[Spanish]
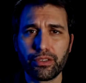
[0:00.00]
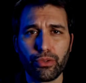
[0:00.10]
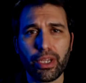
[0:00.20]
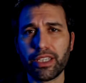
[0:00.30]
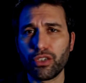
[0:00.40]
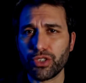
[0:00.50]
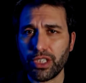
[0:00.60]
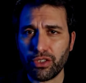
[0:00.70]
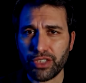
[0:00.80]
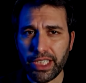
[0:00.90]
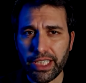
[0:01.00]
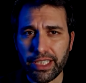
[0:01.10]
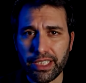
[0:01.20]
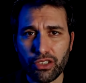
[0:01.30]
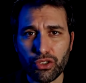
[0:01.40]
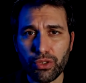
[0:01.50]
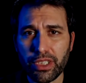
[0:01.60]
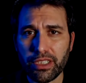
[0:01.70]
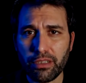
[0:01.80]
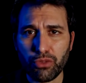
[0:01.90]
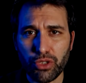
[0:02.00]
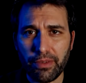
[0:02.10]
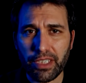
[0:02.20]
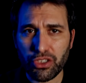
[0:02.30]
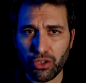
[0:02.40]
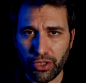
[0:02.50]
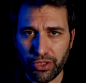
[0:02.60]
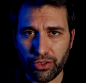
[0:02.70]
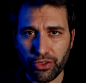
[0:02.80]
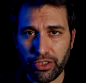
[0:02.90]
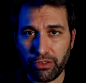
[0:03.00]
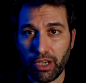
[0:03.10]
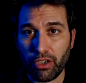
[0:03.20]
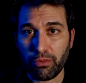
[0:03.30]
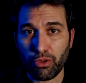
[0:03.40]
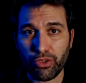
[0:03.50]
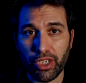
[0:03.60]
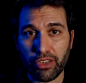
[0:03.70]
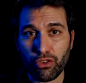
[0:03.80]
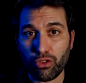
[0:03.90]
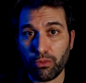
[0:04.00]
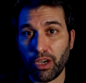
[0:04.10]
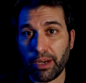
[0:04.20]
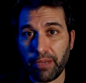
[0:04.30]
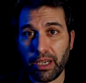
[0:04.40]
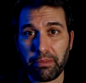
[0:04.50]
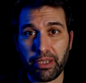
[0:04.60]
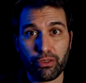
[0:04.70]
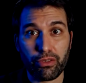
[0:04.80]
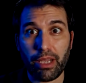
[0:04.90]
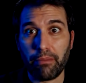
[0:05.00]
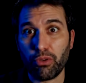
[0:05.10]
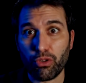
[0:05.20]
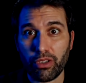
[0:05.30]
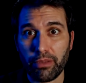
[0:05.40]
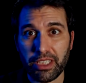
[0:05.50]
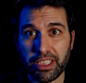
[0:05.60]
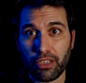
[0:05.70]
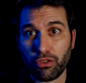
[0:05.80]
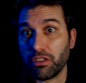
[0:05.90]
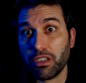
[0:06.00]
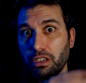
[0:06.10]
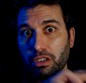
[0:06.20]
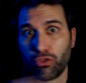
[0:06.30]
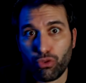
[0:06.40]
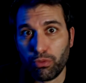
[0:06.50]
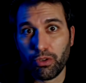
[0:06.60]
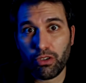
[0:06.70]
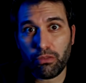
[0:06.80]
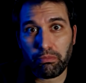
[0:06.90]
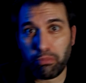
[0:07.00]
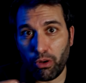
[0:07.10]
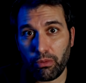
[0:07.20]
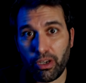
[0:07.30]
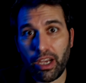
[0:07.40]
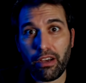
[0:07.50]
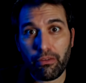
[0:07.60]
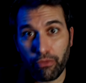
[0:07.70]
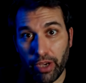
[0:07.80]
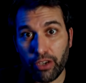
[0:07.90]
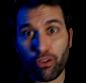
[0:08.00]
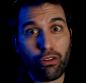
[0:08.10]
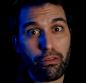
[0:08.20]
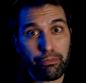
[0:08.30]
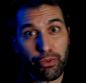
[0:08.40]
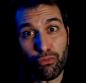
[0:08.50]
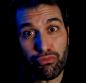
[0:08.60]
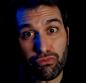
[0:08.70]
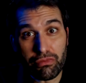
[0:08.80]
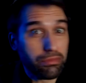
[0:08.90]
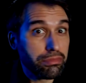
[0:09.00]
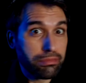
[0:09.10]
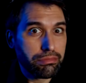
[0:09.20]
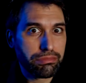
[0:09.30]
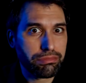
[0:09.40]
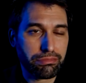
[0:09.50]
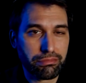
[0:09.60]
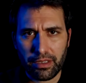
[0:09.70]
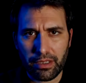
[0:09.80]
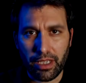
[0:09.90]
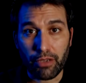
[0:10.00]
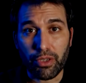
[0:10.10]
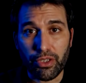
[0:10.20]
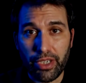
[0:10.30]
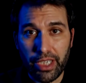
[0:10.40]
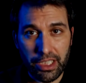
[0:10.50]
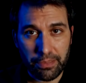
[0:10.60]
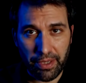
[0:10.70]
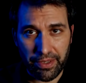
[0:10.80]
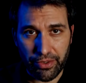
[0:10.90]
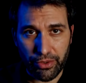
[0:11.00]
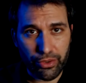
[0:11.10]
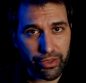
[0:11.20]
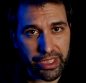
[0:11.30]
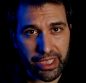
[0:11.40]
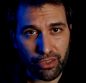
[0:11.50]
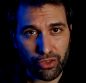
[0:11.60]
Durante los siglos siguientes, los cohetes de combustible sólido continuaron evolucionando como arma, pero tampoco demasiado tubo, pólvora, fuego. ¡Pium! En cuanto a ir al espacio, no es